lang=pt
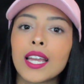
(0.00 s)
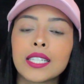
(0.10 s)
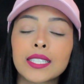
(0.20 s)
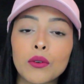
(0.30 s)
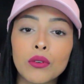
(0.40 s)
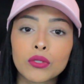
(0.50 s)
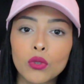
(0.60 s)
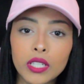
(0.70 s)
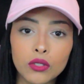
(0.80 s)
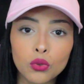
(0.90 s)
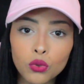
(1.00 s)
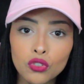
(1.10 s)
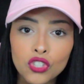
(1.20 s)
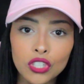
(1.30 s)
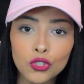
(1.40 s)
Então eu escolhi tudo
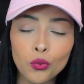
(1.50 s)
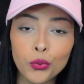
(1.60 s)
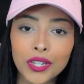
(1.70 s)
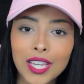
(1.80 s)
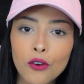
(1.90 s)
disso porque